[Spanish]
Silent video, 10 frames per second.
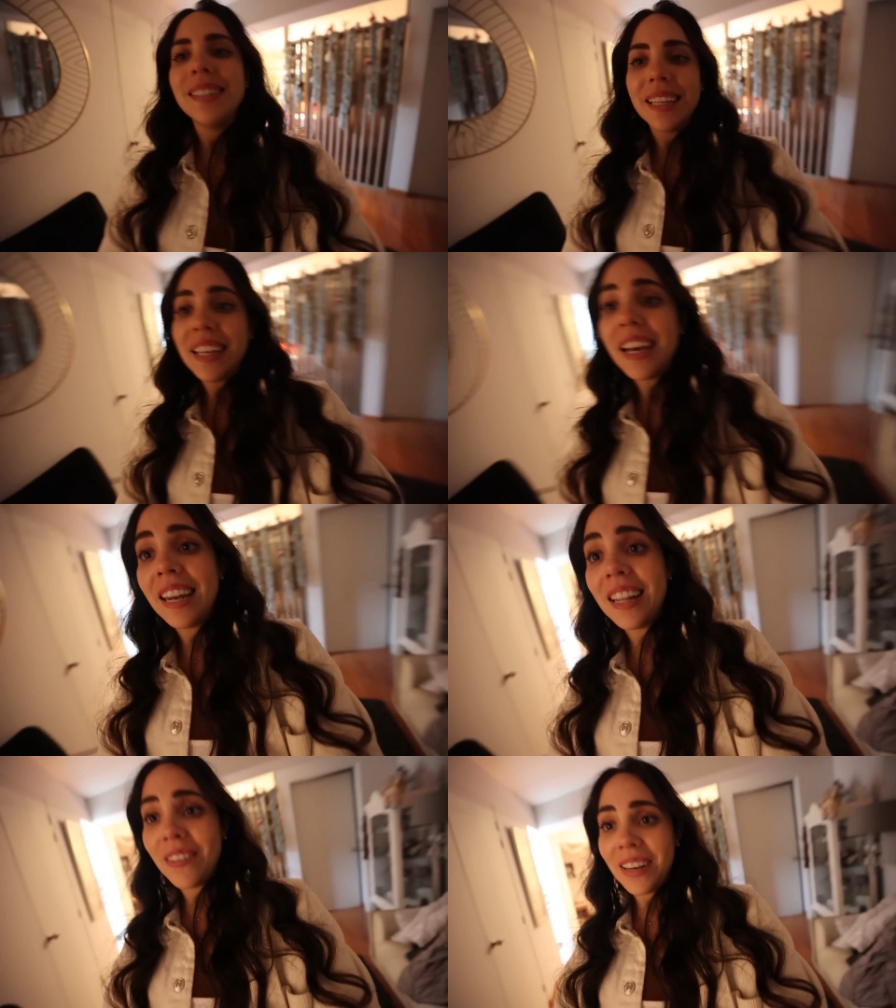Sé que
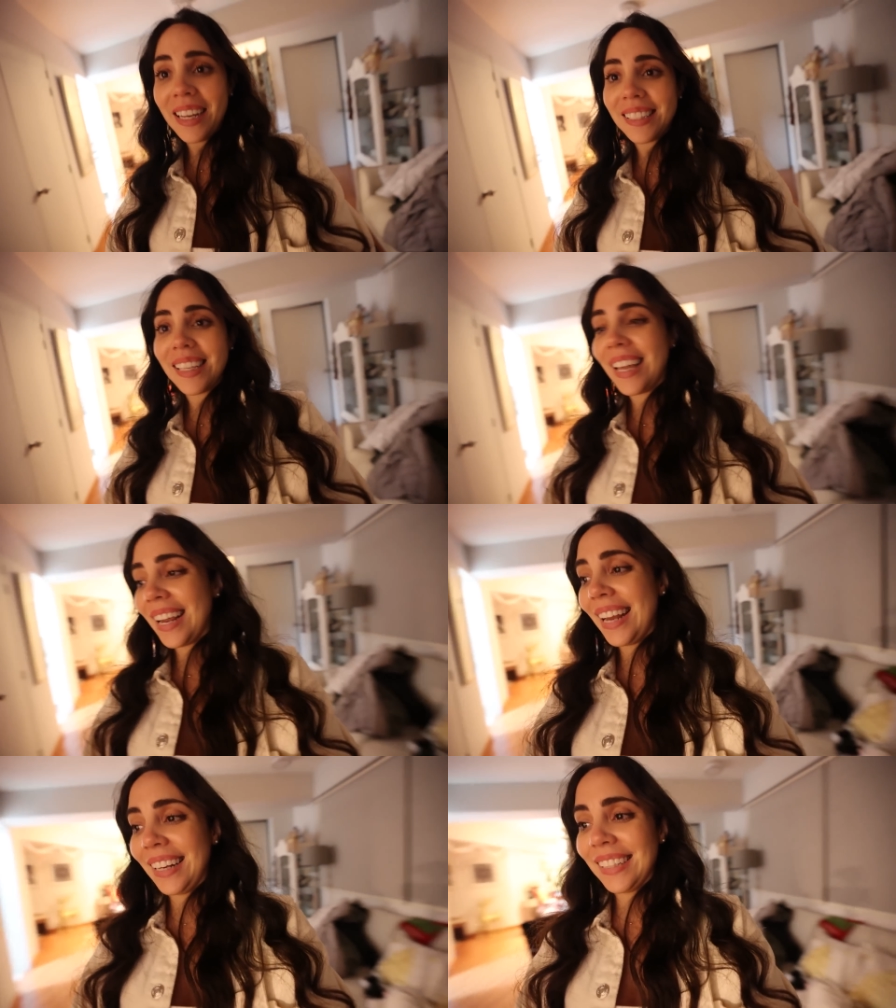Daniel debería
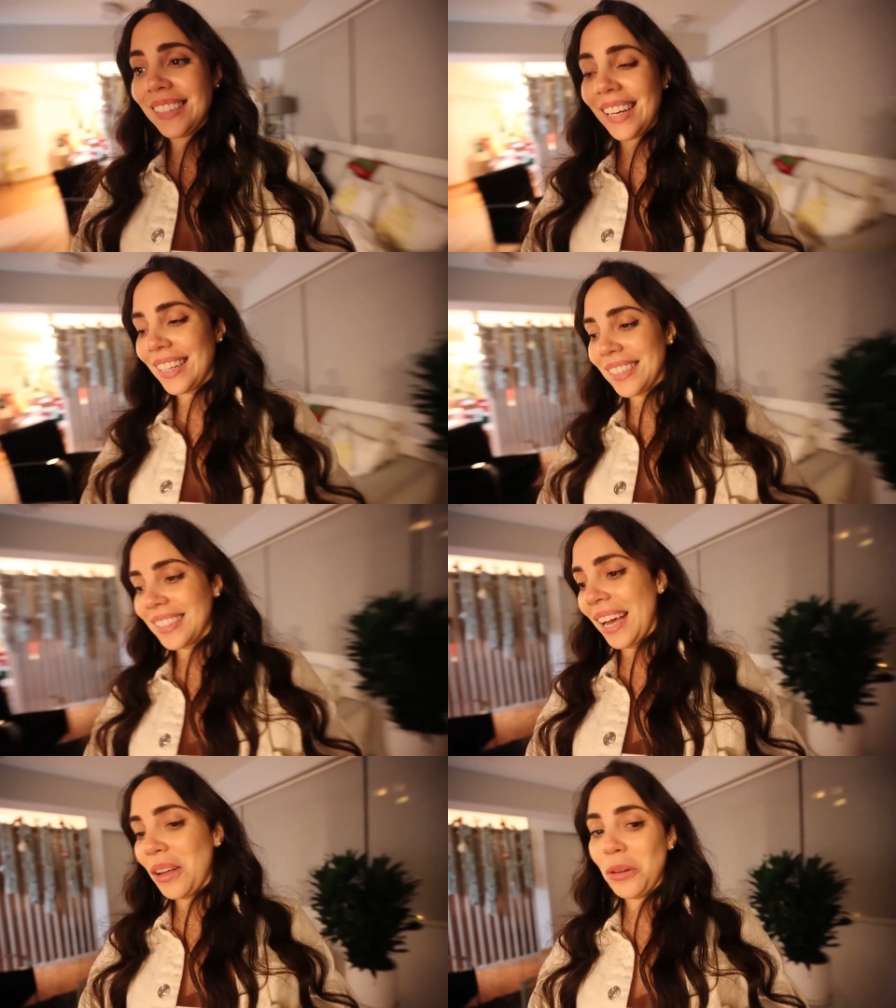ser el que está
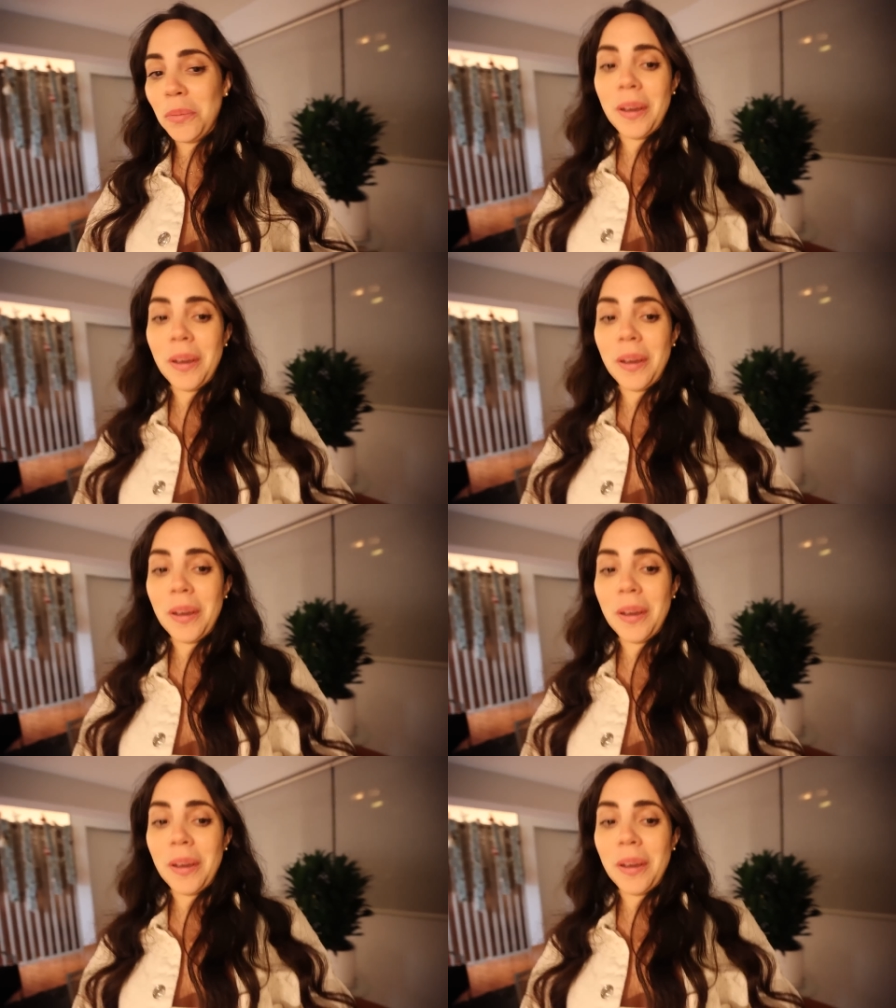cansado,